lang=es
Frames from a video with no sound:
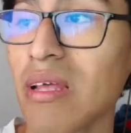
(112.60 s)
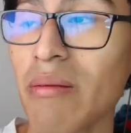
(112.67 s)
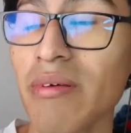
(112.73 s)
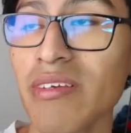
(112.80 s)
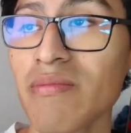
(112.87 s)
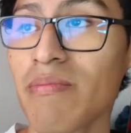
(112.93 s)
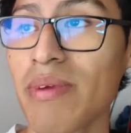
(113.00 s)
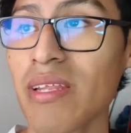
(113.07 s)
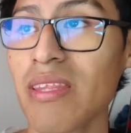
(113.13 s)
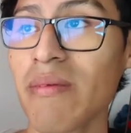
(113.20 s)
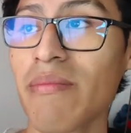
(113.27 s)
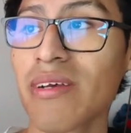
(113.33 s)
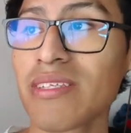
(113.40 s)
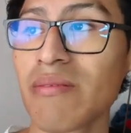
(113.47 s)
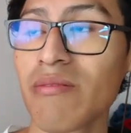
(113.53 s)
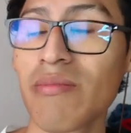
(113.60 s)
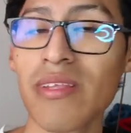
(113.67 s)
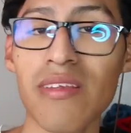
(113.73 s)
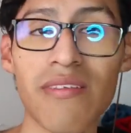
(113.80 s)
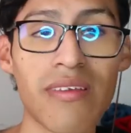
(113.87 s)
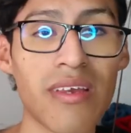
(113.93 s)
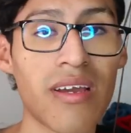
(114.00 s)
Tal vez parte más de mi
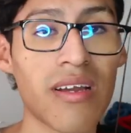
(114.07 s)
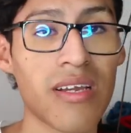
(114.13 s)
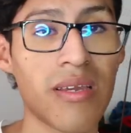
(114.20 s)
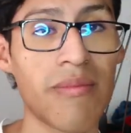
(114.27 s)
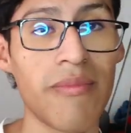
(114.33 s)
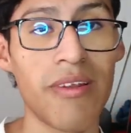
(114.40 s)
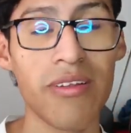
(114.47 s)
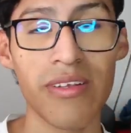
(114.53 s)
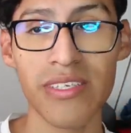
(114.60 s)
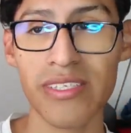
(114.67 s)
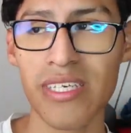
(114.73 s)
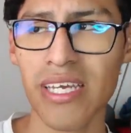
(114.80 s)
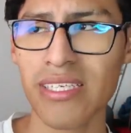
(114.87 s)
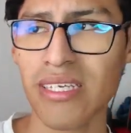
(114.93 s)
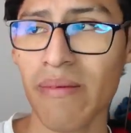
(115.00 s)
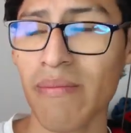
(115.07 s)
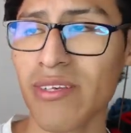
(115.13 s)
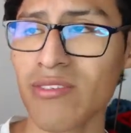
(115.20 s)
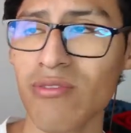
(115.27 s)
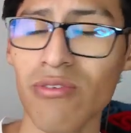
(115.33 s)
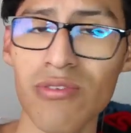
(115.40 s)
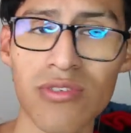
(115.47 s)
meta sería que me llegue a ser
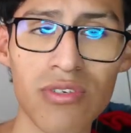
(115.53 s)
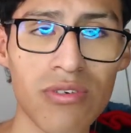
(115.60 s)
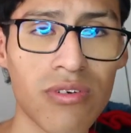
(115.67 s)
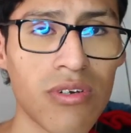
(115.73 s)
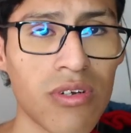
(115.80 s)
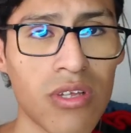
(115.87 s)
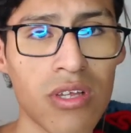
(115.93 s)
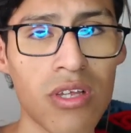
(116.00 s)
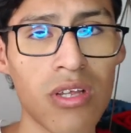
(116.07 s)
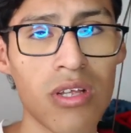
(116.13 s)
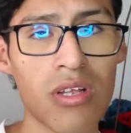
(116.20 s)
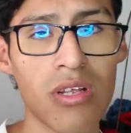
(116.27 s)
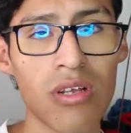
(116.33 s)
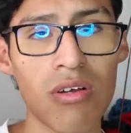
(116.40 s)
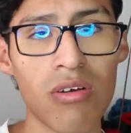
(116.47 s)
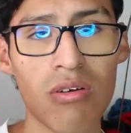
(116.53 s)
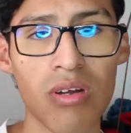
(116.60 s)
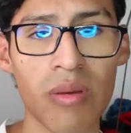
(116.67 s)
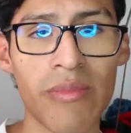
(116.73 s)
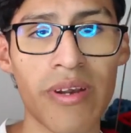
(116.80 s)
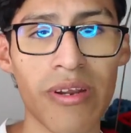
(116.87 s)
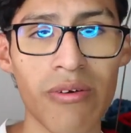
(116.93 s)
más conocido o
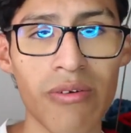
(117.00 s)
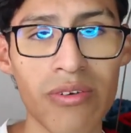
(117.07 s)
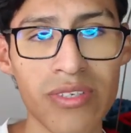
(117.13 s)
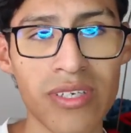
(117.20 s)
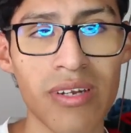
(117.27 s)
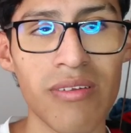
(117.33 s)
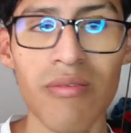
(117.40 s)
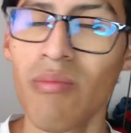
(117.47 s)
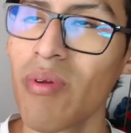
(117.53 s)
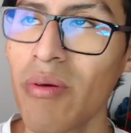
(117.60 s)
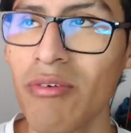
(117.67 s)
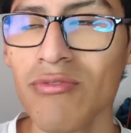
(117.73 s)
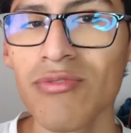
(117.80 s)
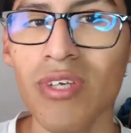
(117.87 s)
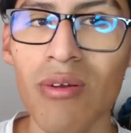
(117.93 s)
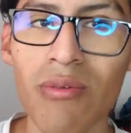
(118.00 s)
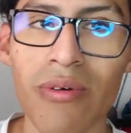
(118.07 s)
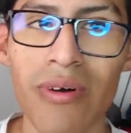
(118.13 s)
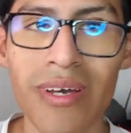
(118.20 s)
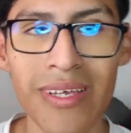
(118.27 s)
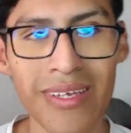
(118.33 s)
que me reconozcan, por lo menos un saludo.